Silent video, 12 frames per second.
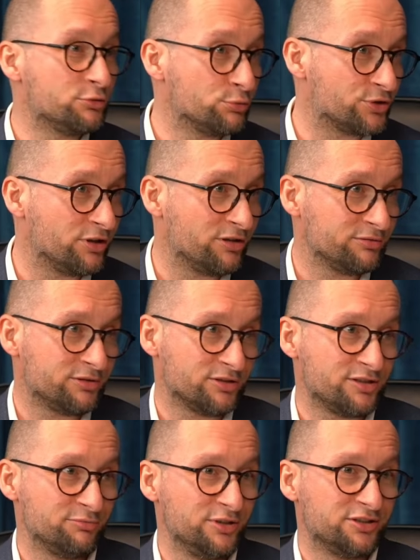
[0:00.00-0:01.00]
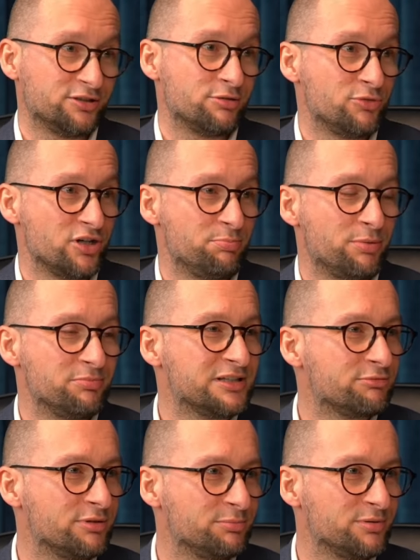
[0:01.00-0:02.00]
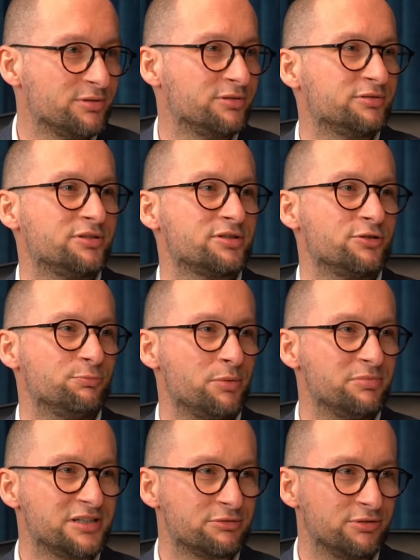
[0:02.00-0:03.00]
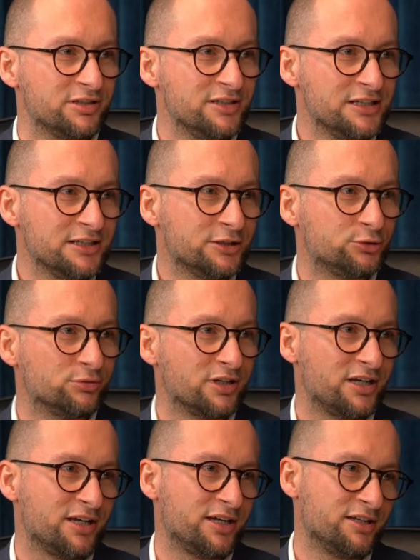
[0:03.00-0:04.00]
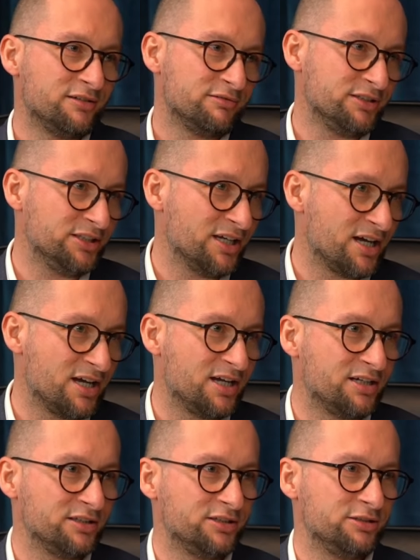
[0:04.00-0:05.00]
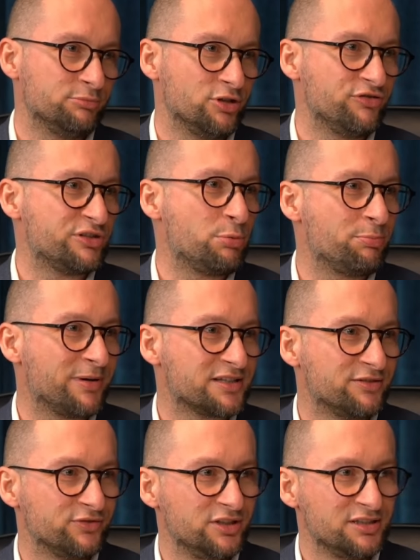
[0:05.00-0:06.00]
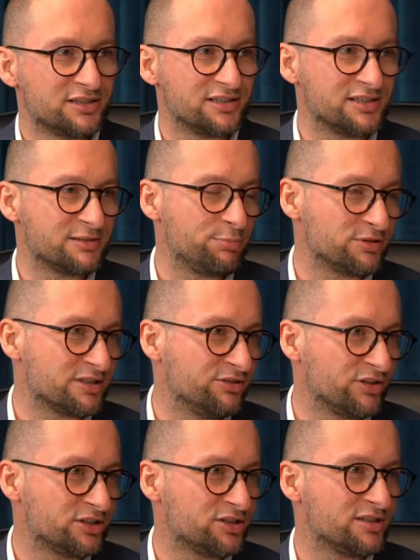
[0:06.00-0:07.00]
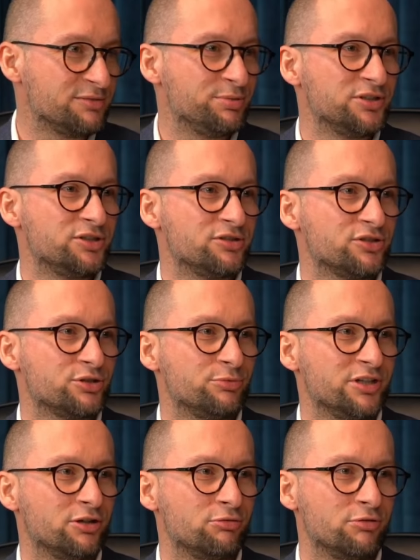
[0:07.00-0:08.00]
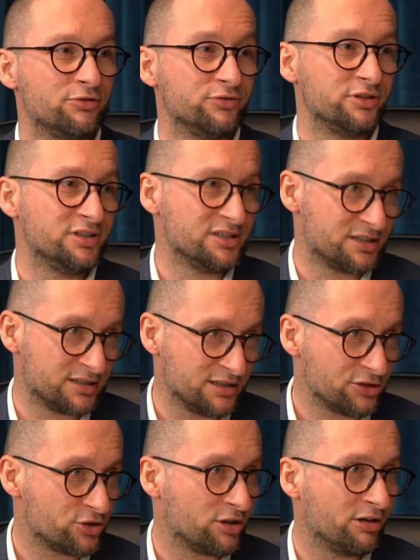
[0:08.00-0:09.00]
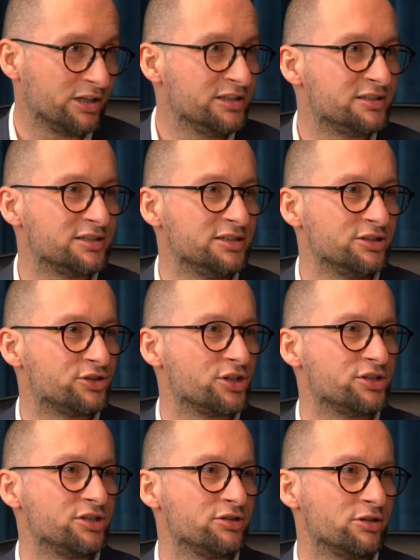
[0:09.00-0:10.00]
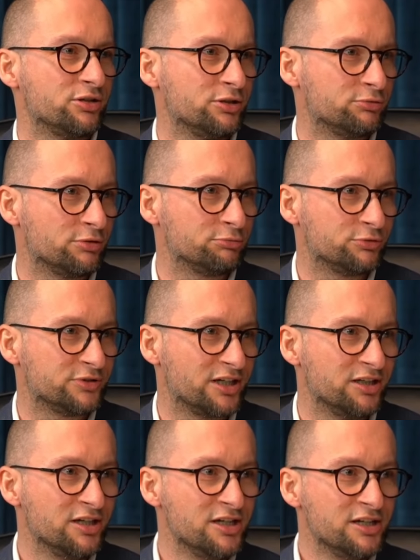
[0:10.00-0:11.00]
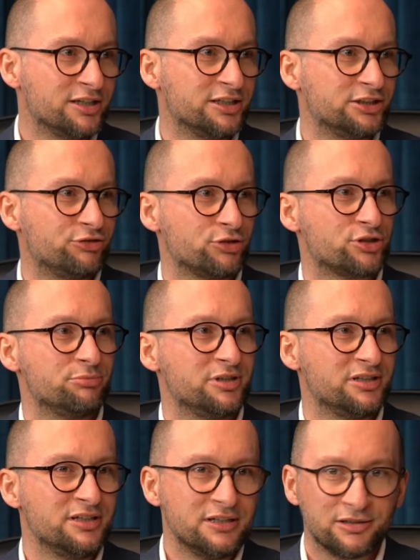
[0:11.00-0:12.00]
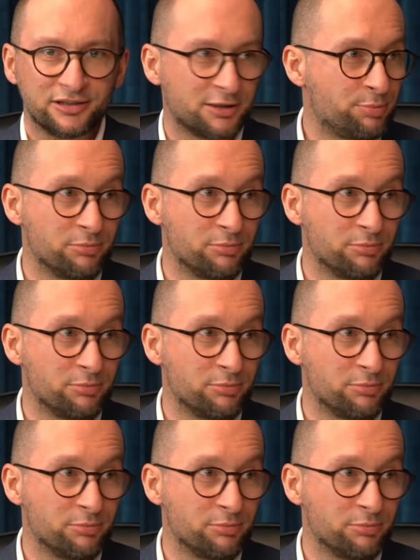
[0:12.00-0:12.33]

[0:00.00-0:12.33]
dużo, to są nie tylko moje pomysły, bo to są pomysły, które ja i moi współpracownicy z Polski 2050 Szymona Hołowni, z naszej koalicji Trzeciej Drogi, którą tutaj y, tworzymy, no tak